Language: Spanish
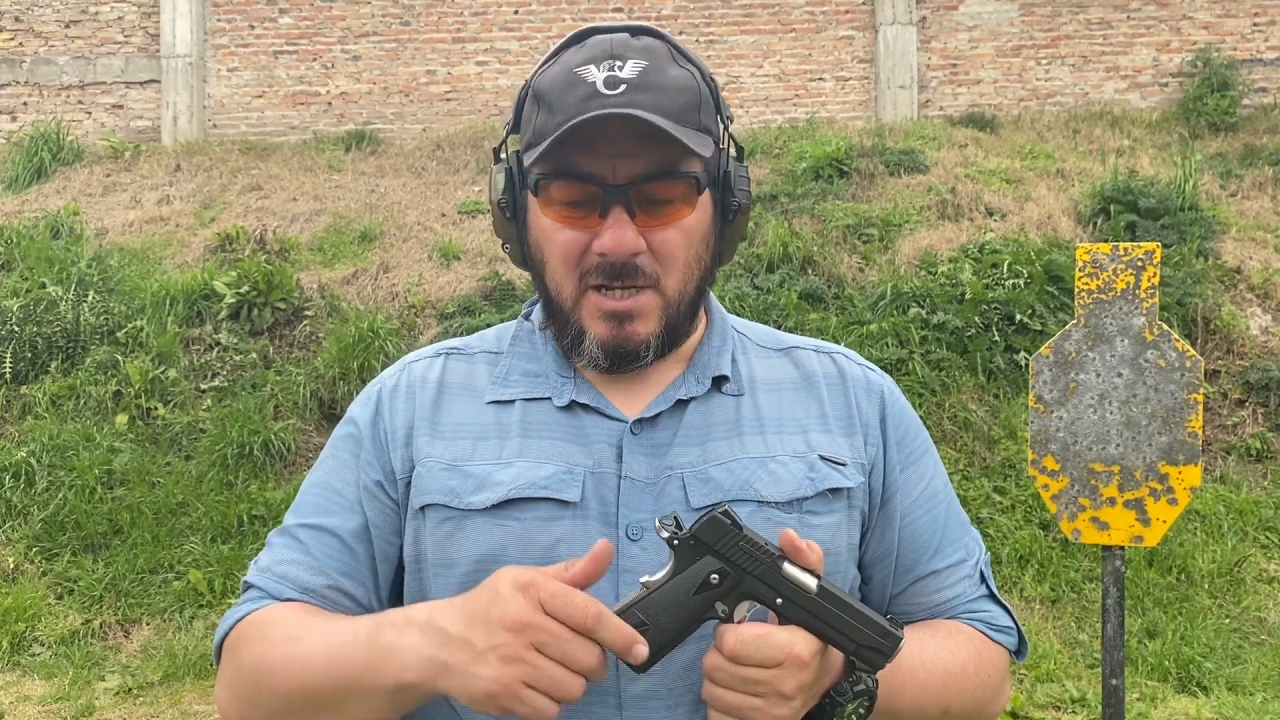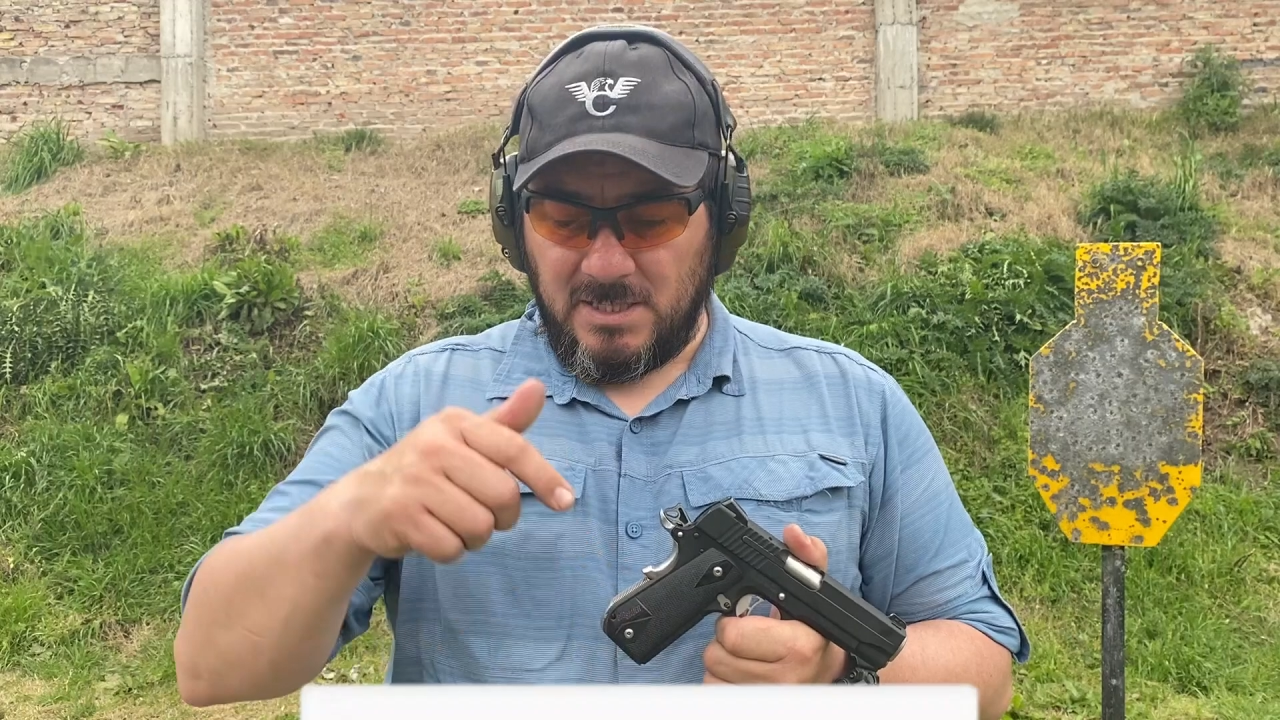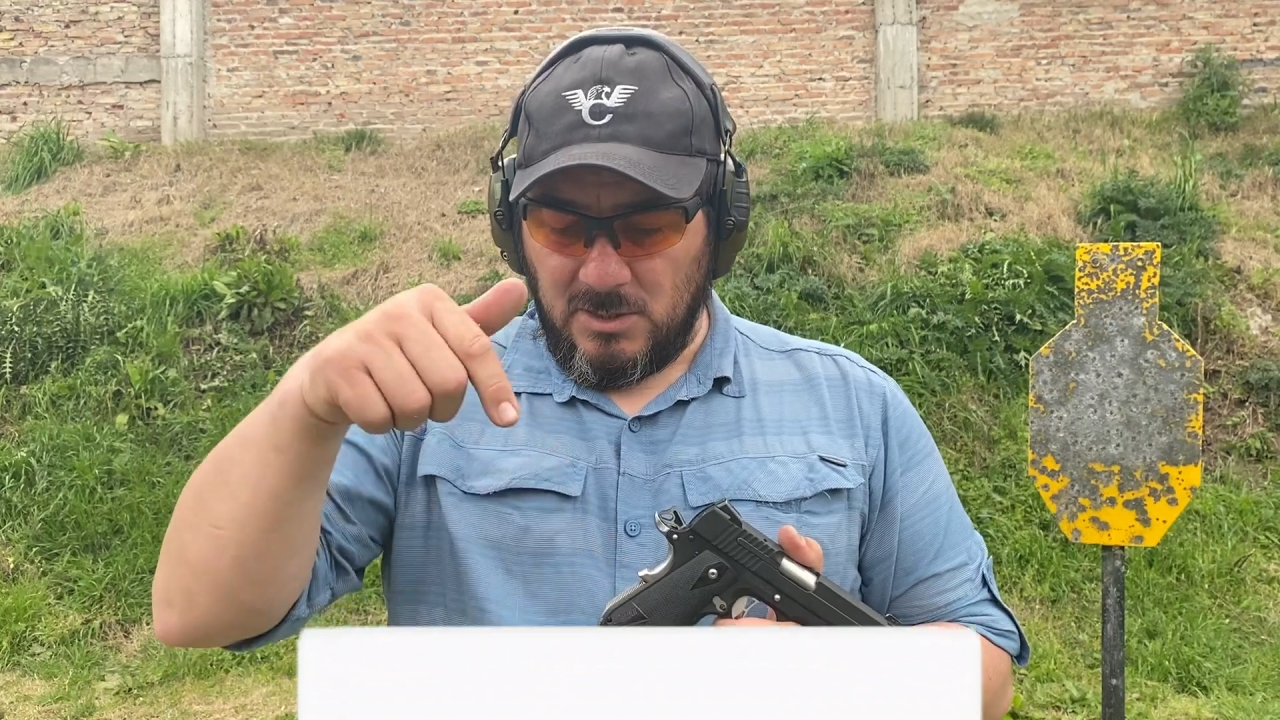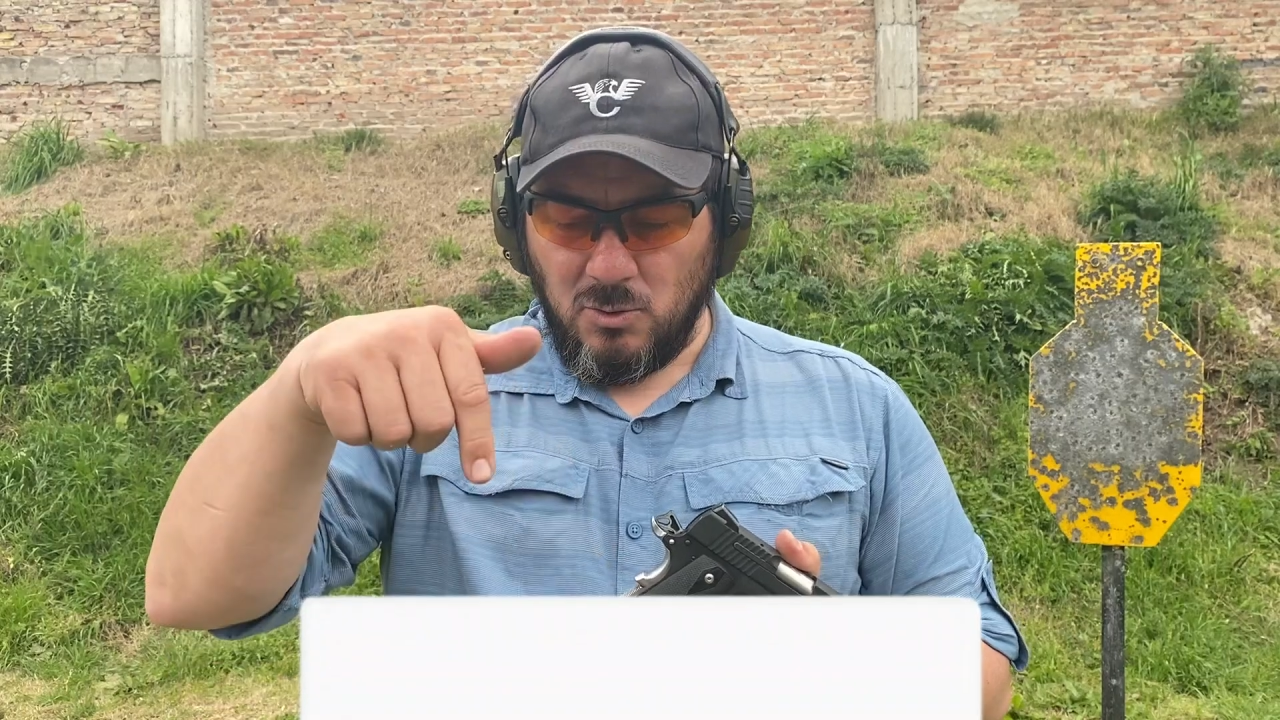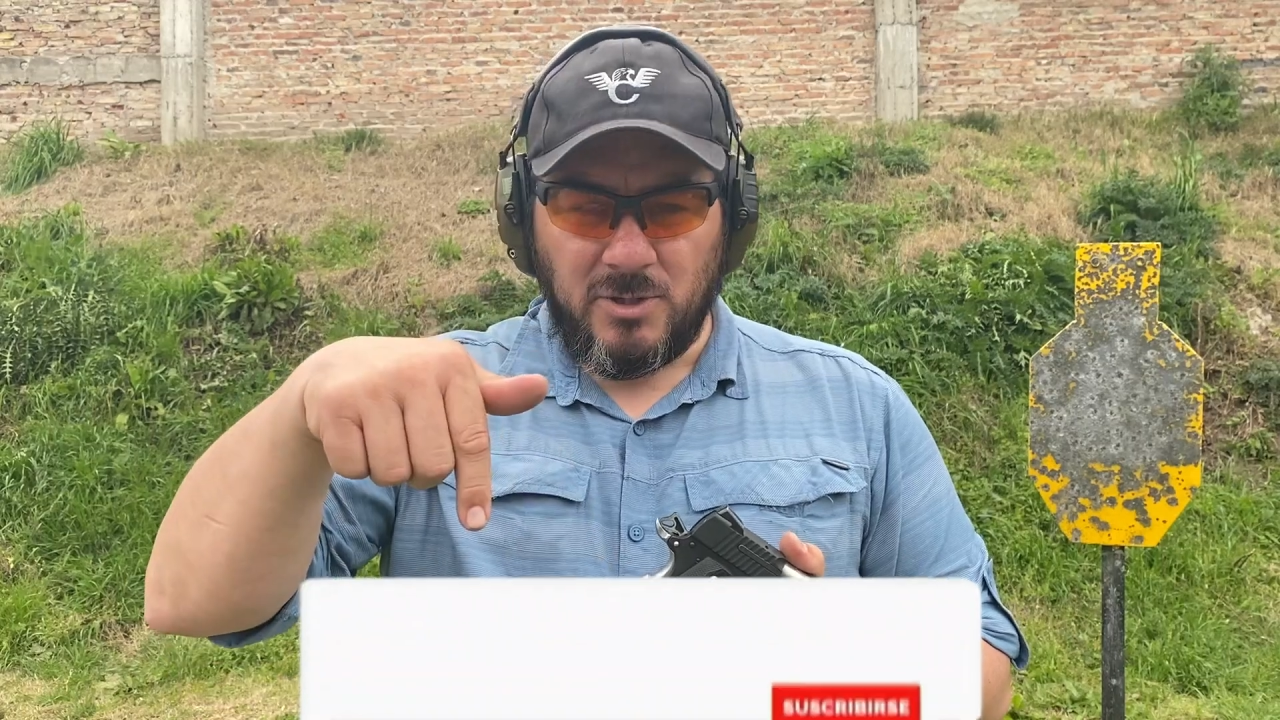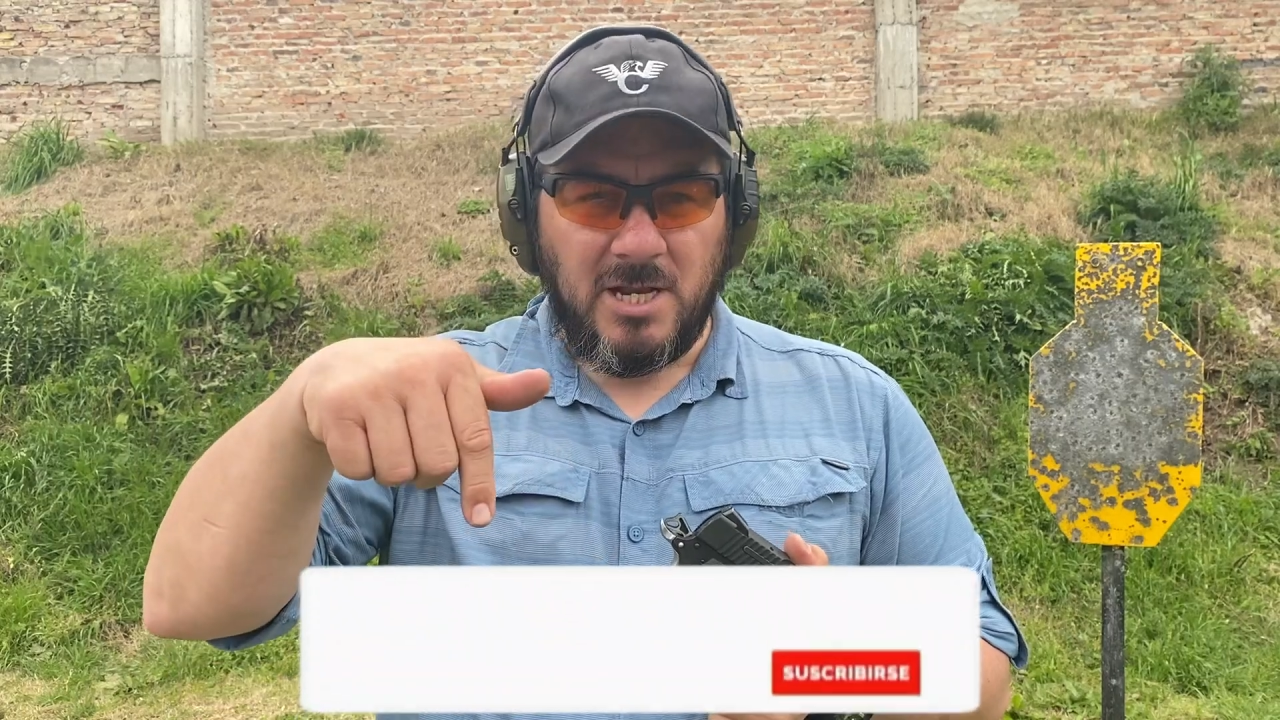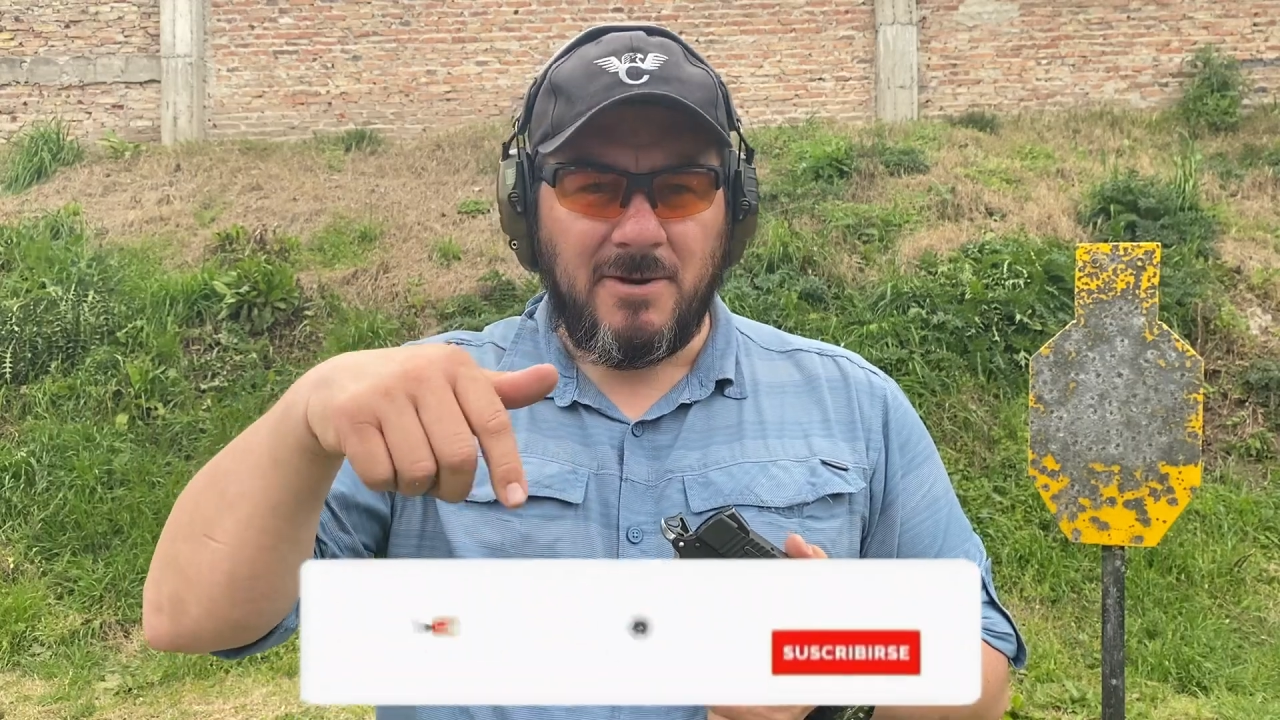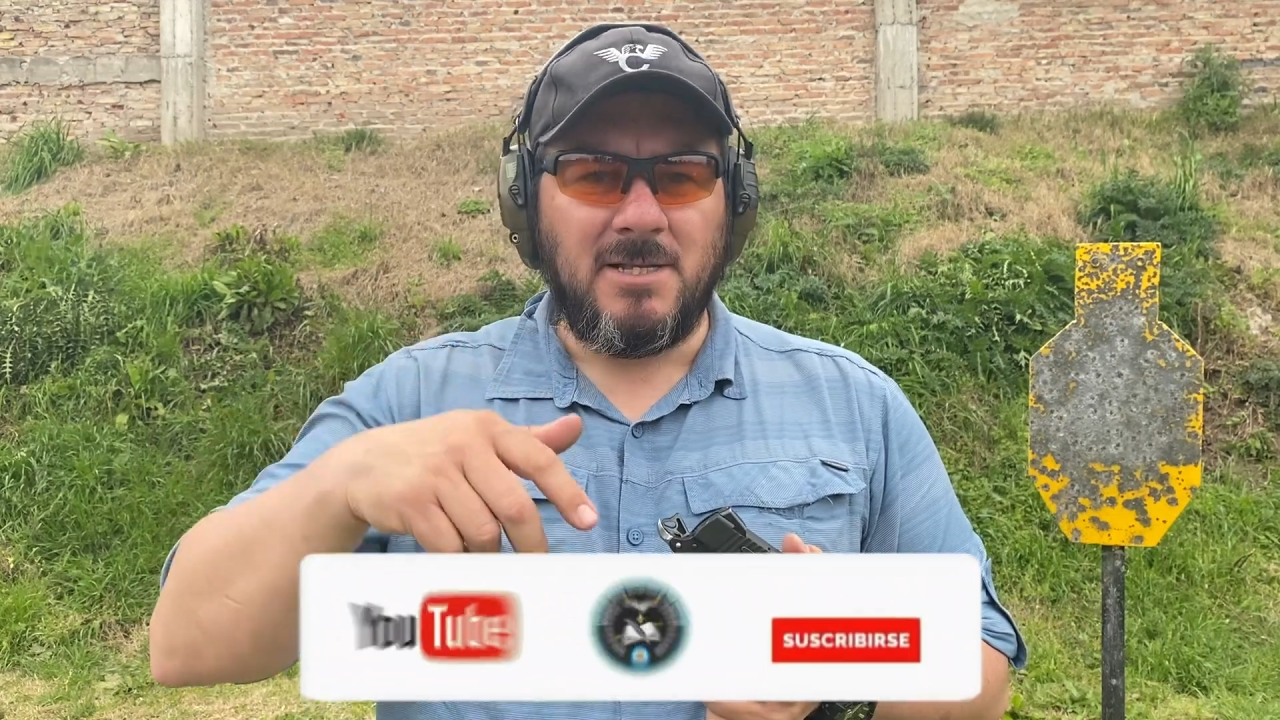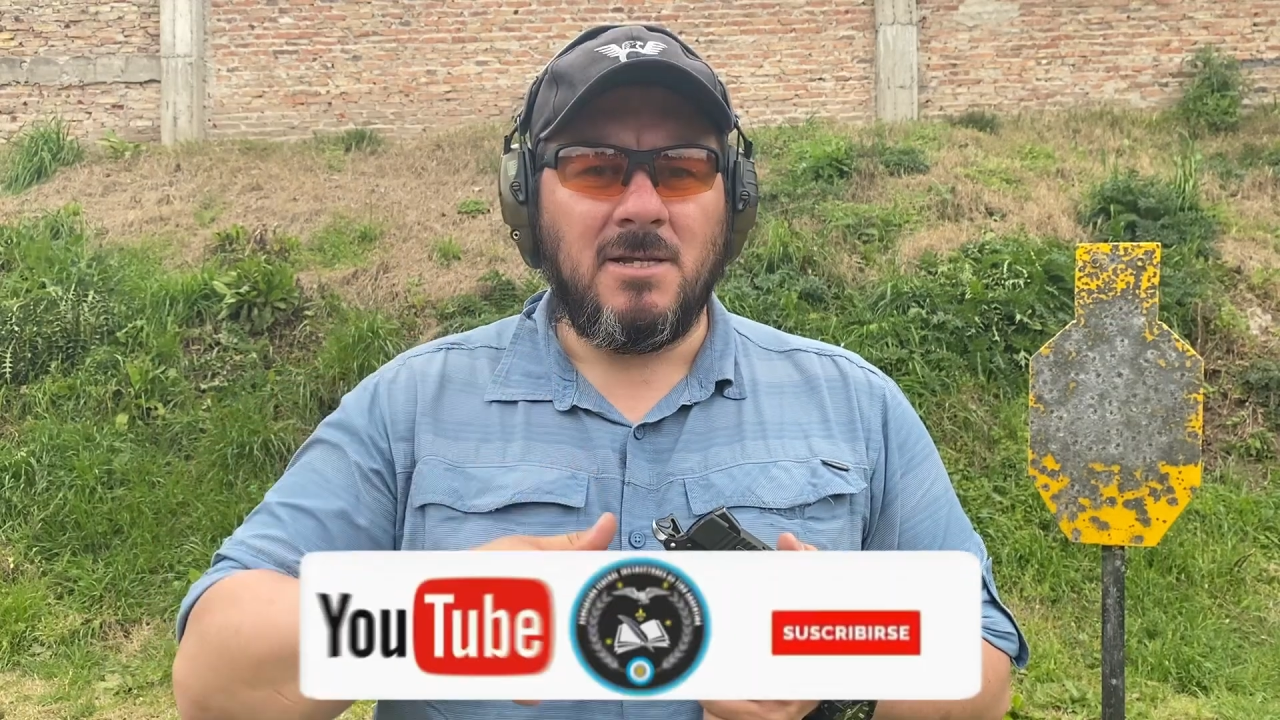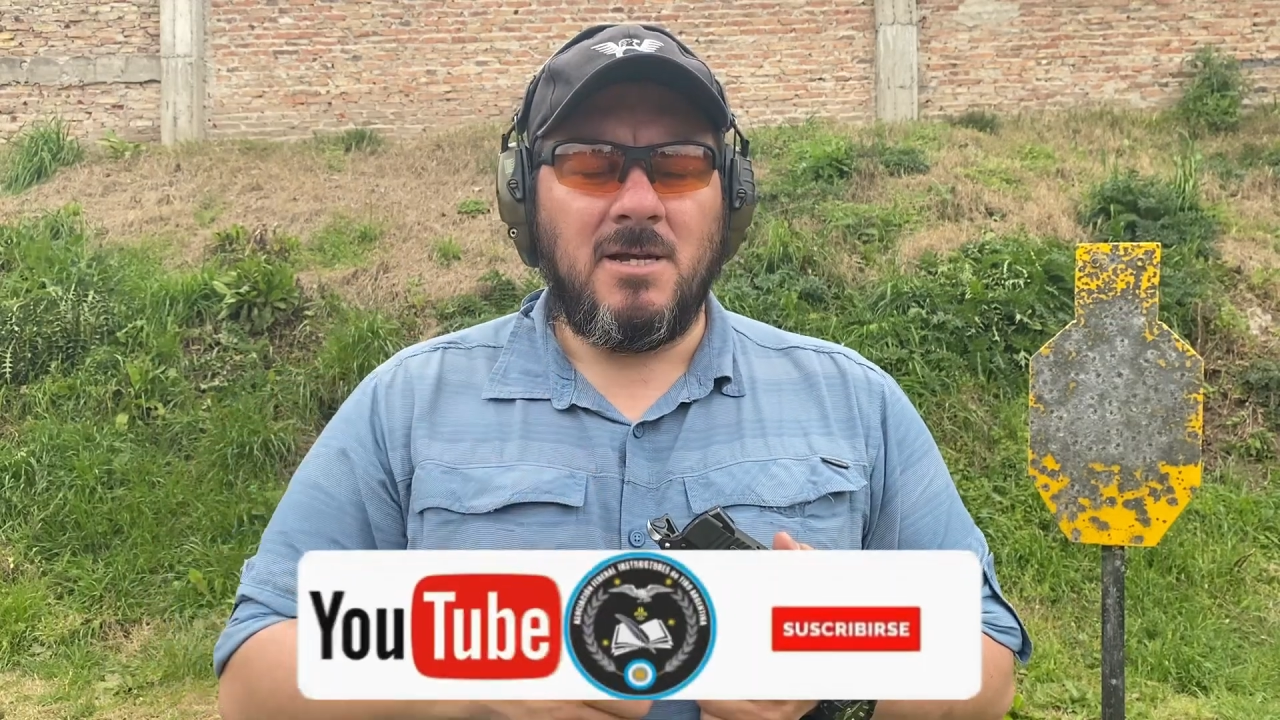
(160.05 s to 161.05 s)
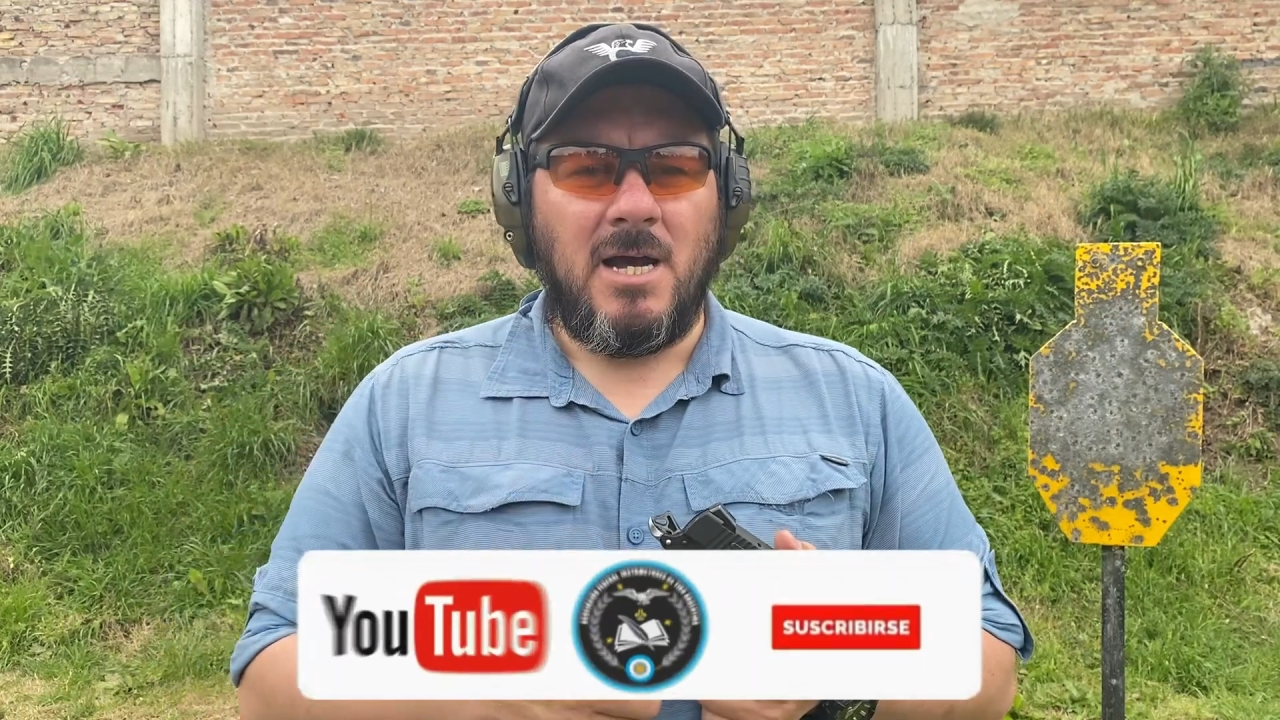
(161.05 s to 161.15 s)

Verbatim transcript: que se suscriban